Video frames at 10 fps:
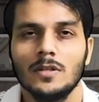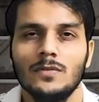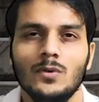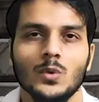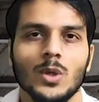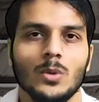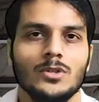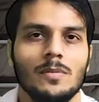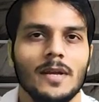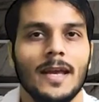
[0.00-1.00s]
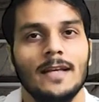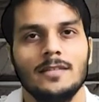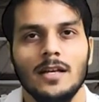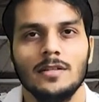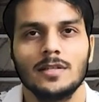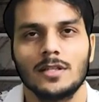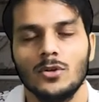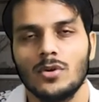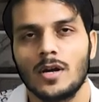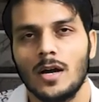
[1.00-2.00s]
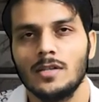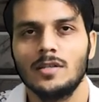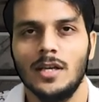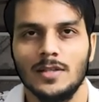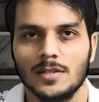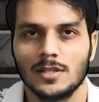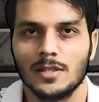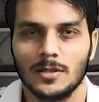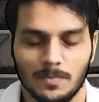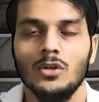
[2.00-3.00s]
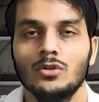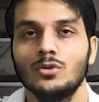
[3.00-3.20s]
सिर्फ 2000 में कैसे ले सकते हैं और कहाँ से ले सकते हैं